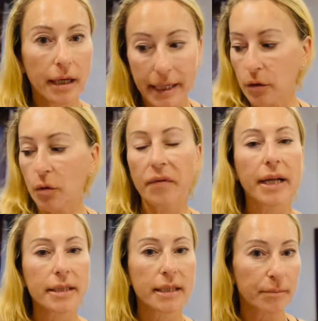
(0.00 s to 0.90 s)
Rechnung, weil
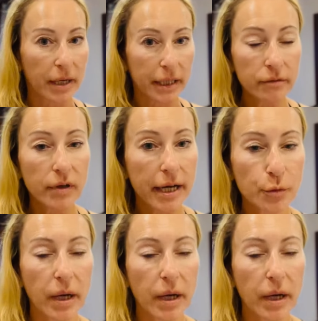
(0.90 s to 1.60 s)
das ist halt bei Rindfleisch,